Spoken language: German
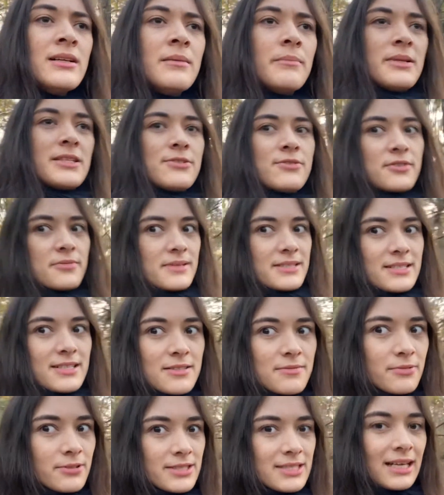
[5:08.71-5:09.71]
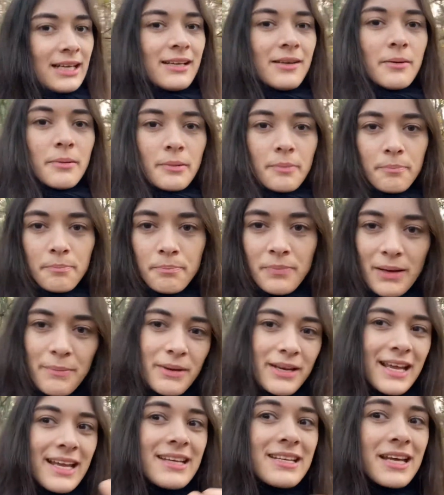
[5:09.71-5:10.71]
Beziehungsweise, dass wir uns alle
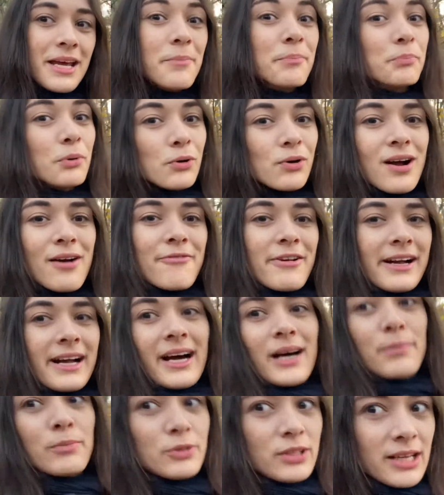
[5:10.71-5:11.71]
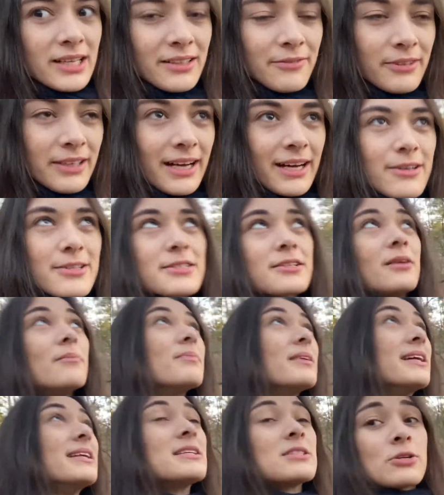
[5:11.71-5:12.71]
permanent im Bunker vergraben und dann nie wieder
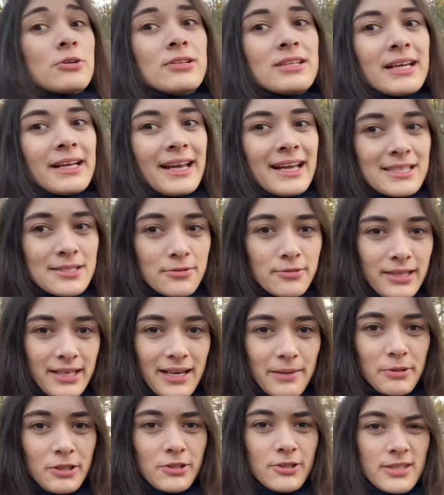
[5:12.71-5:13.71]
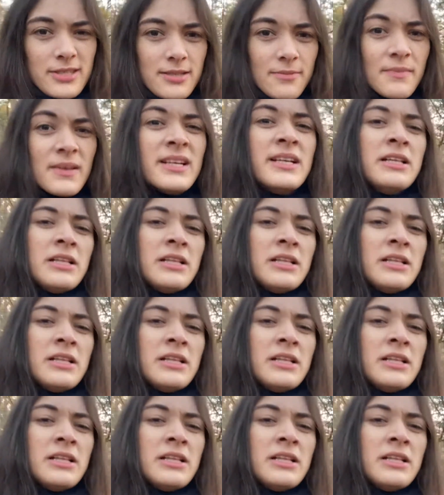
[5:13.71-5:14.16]
rauskommen, denn es könnte ein Asteroid abstürzen.